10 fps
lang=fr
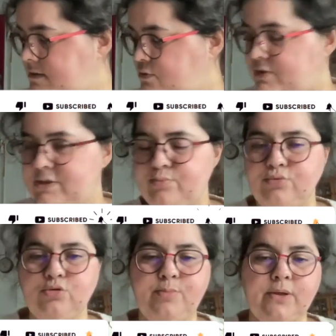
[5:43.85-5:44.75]
Je sais plus,
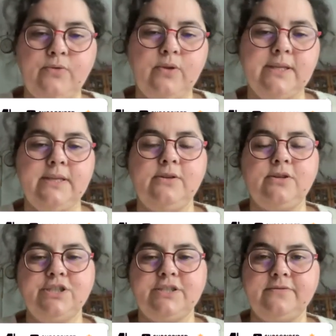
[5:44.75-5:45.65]
je suis perdue dans
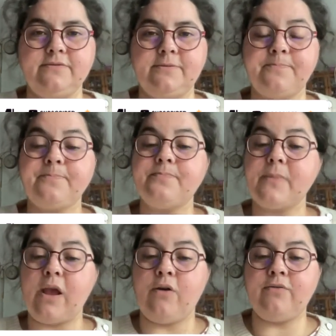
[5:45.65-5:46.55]
les chiffres.
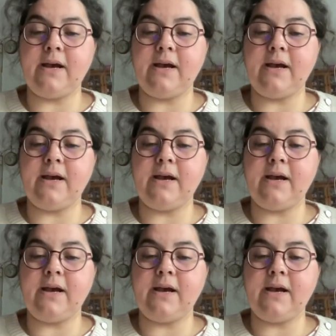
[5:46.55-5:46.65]
Au revoir